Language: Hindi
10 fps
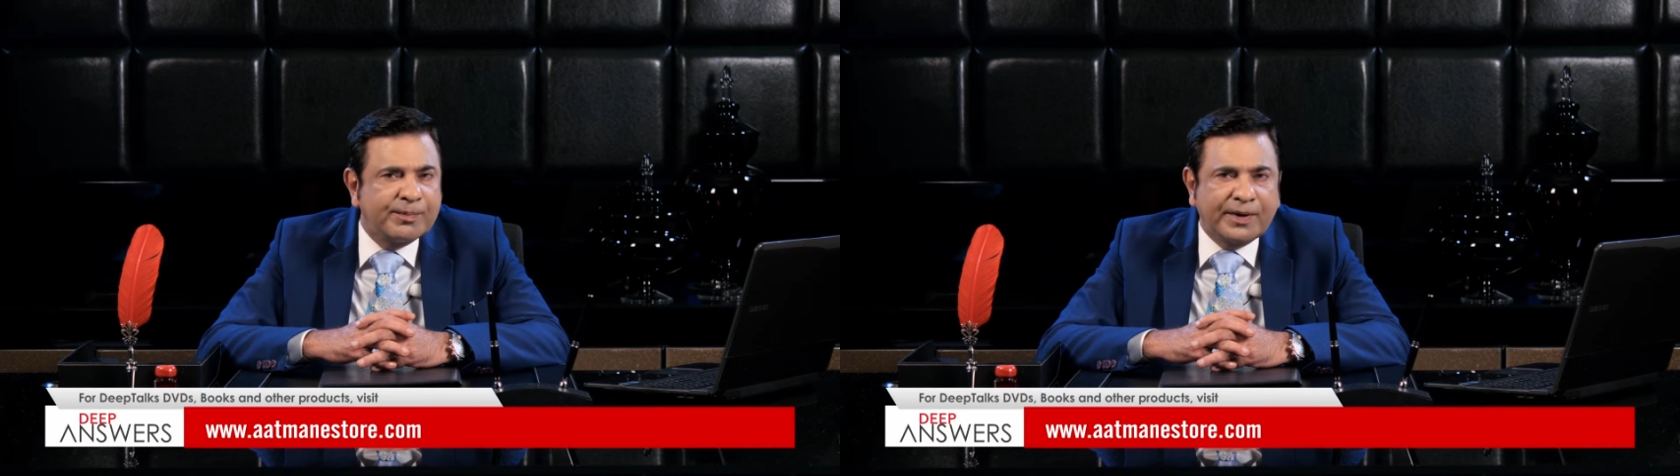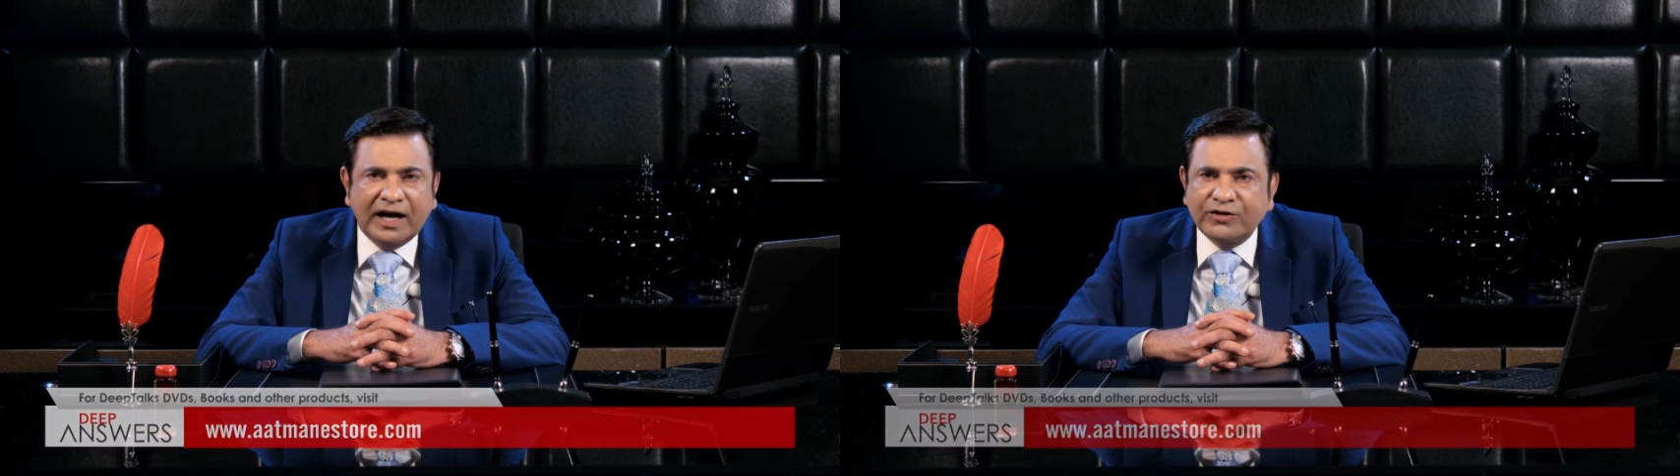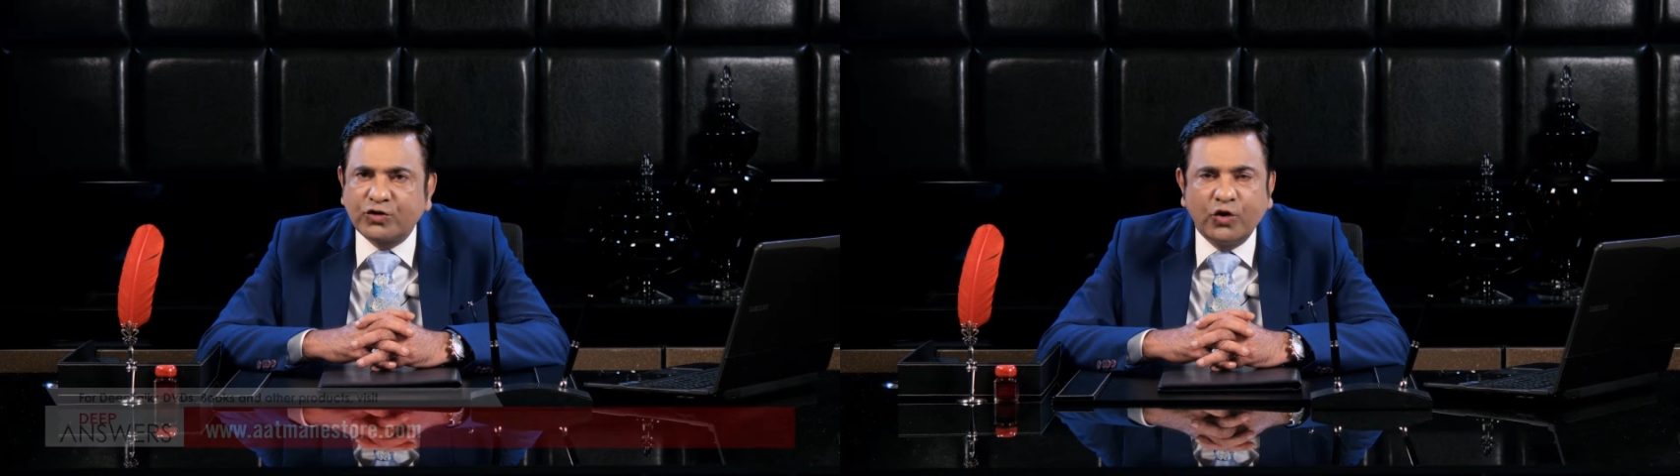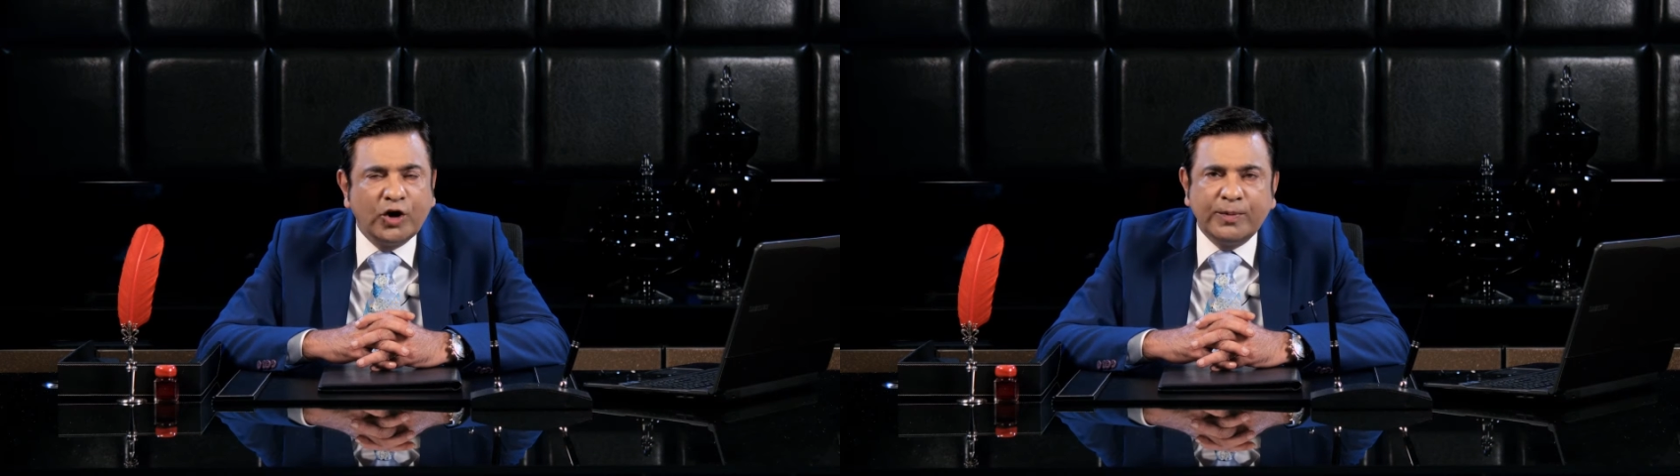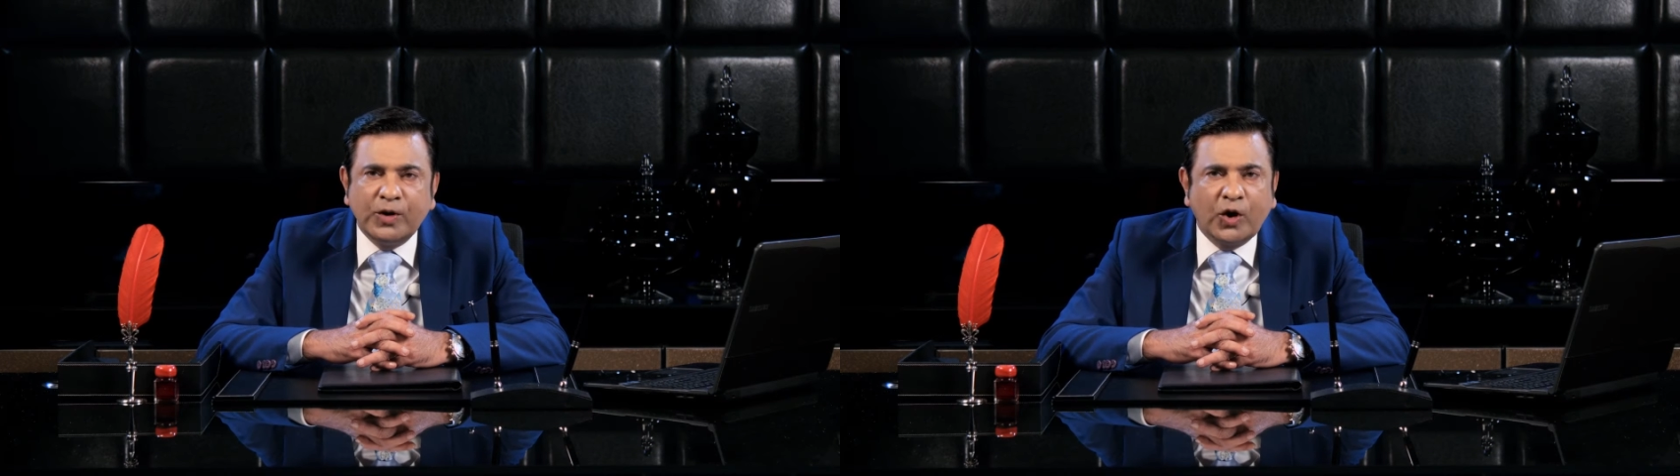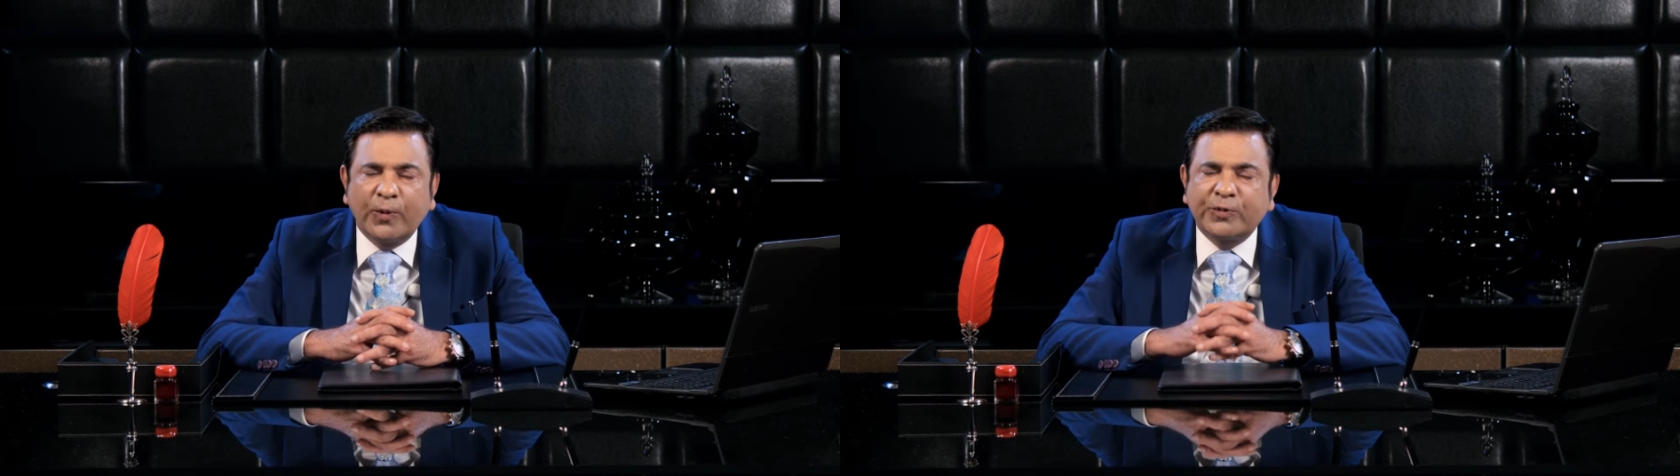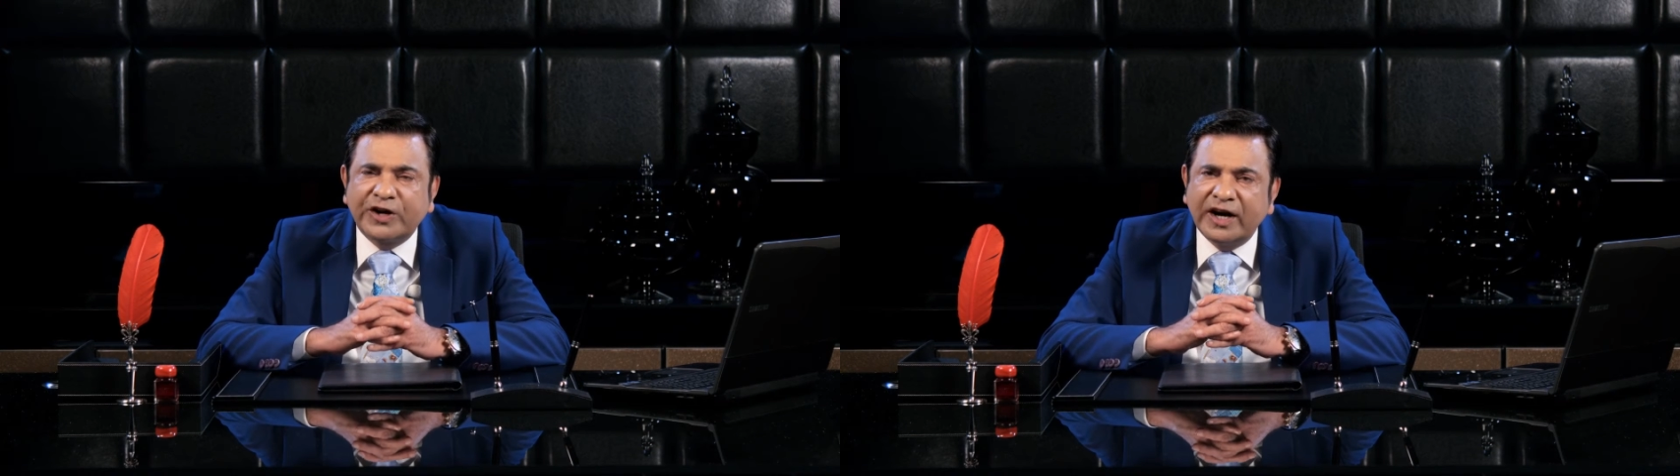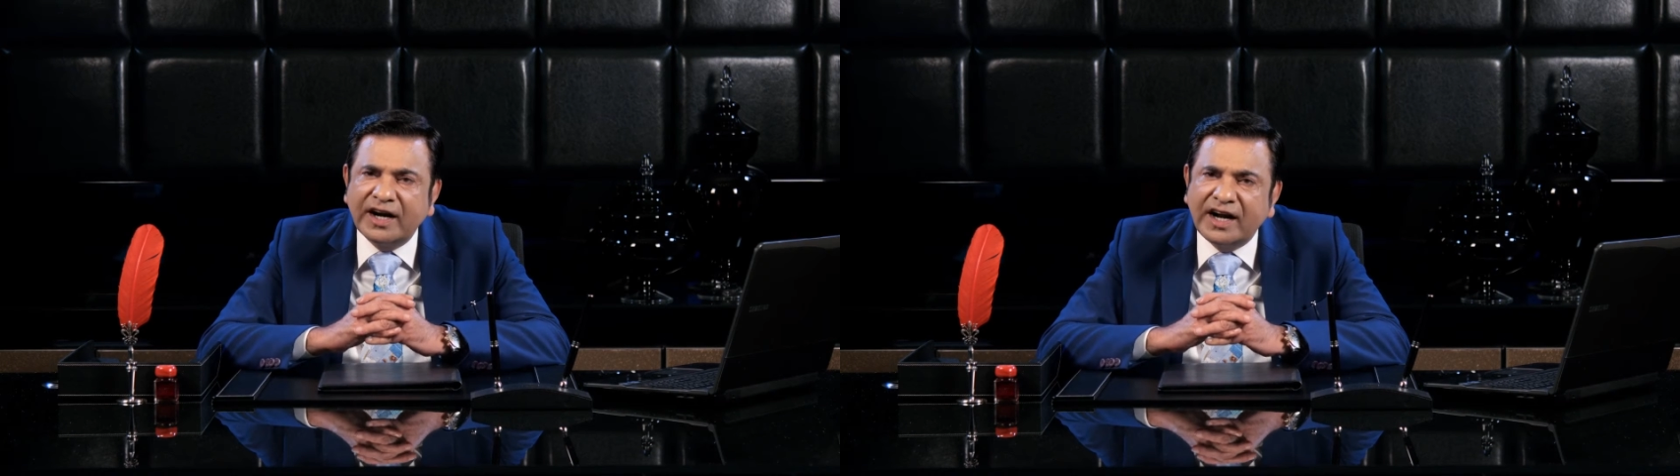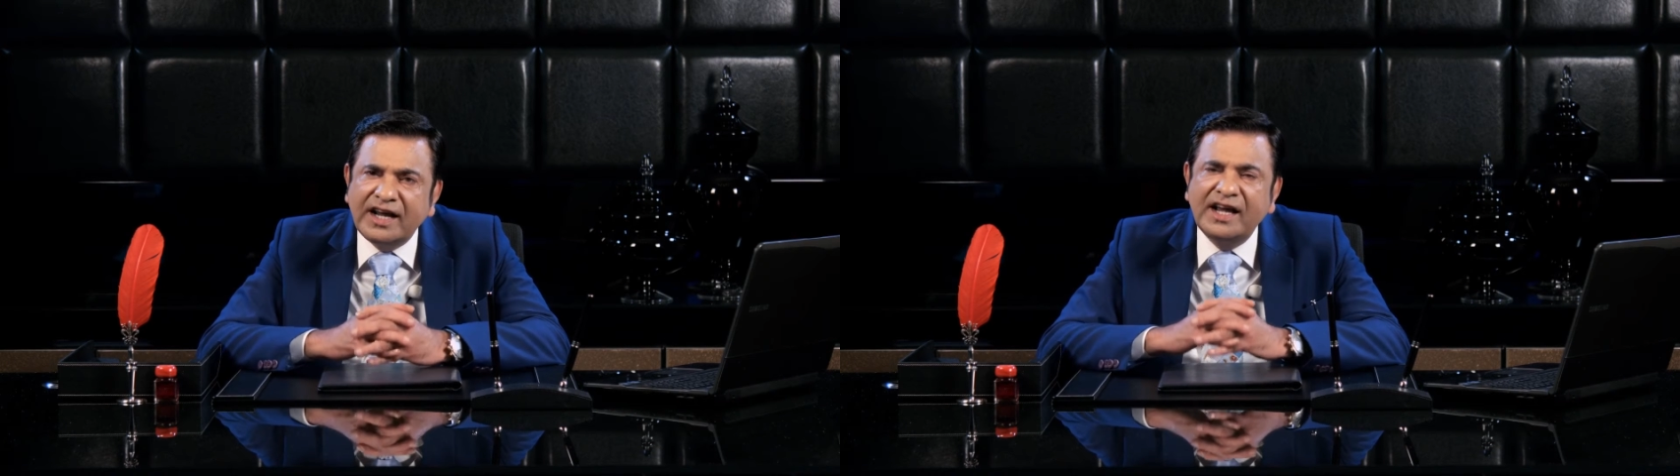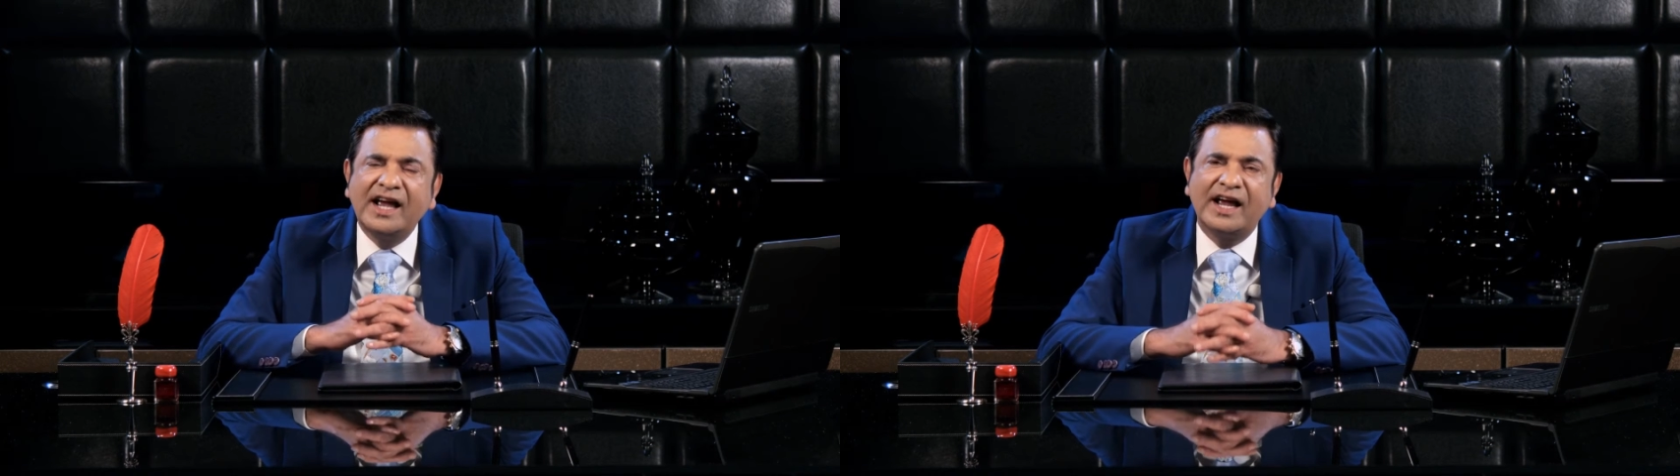पास कोई भी ऑप्शन
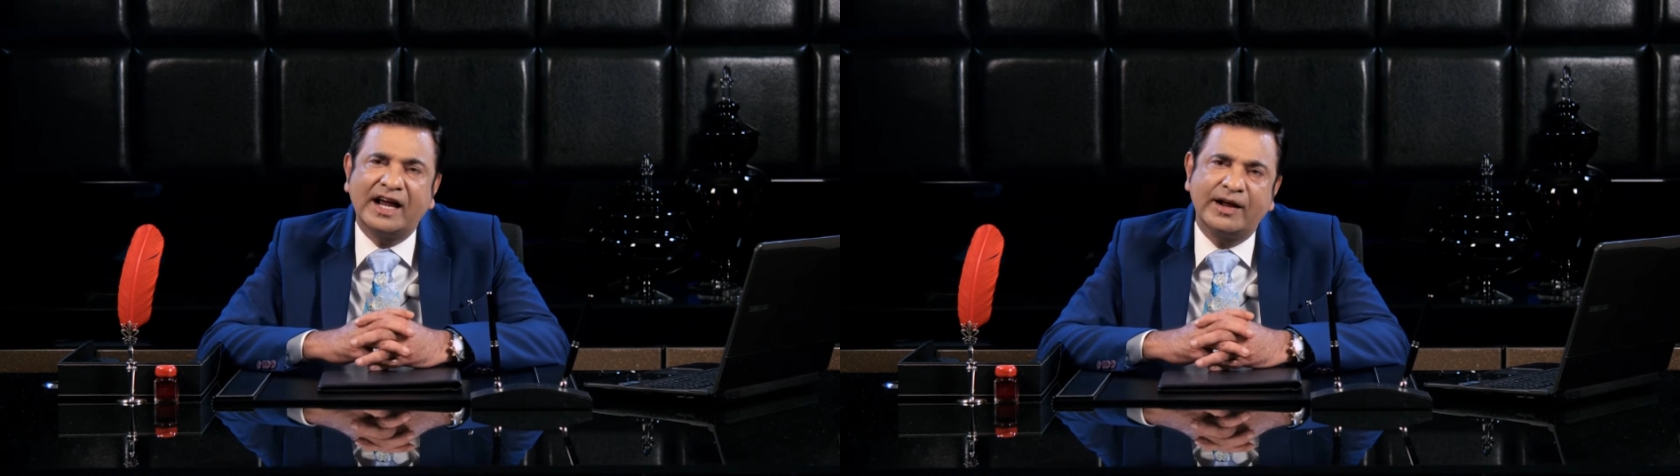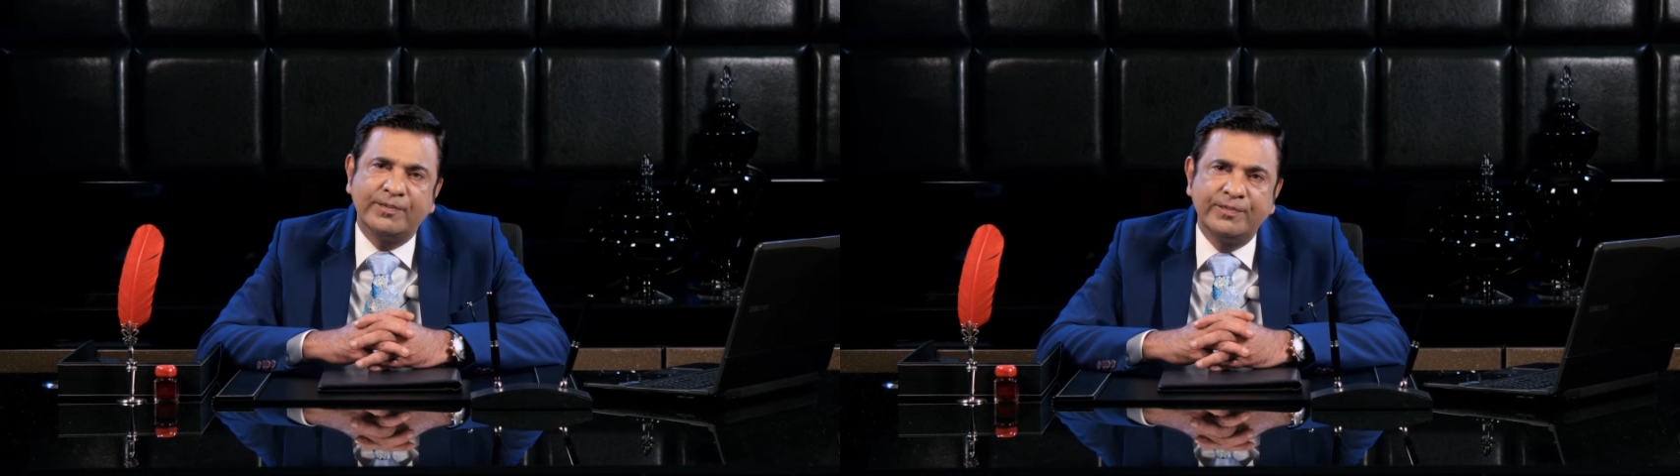नहीं है